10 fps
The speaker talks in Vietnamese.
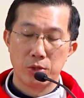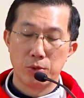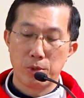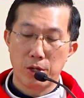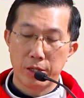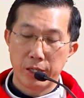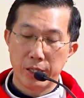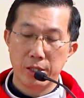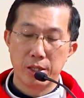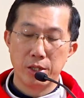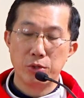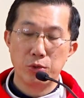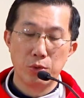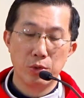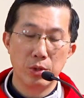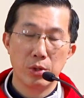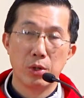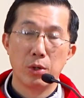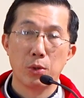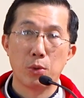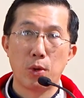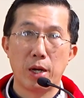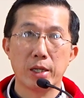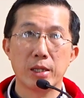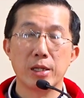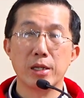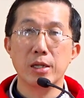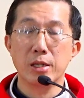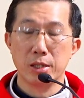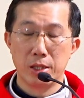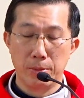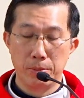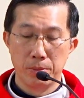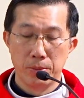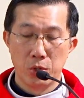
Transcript: Chúng con nghe được tiếng Chúa qua tiếng lương tâm